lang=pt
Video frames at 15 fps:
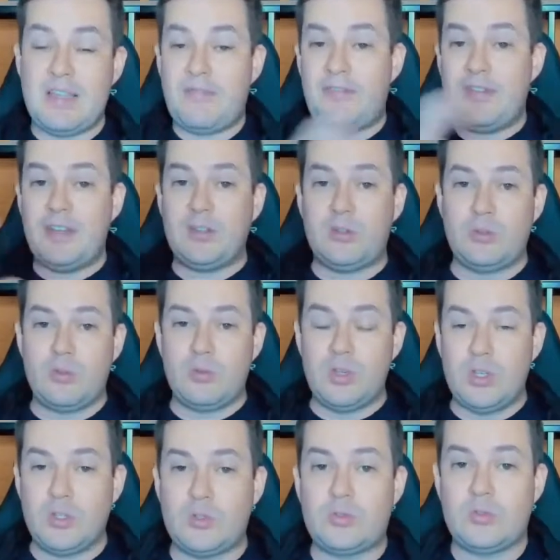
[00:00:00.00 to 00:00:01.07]
definir
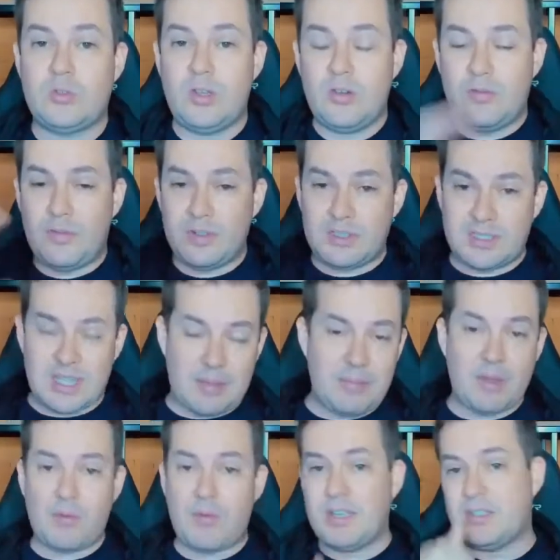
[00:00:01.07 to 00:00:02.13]
tudo isso, eu vou
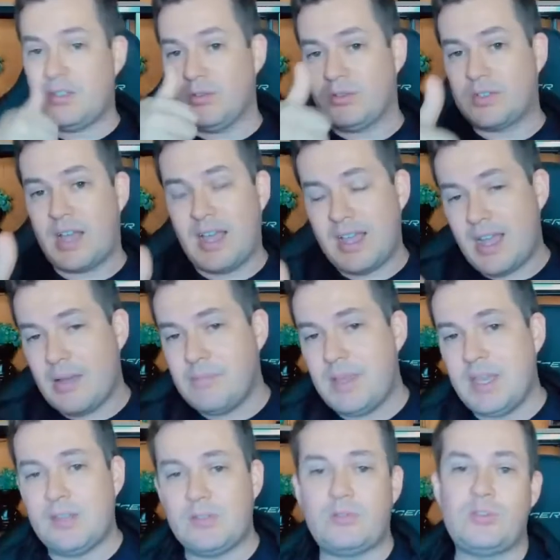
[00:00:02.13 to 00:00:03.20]
saber quais são os
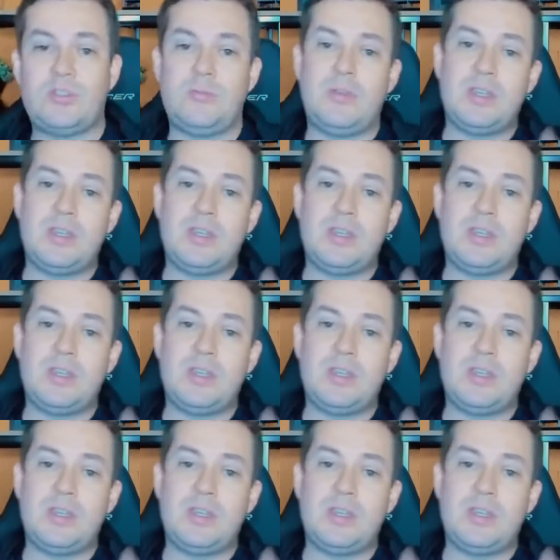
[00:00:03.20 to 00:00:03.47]
carregamentos,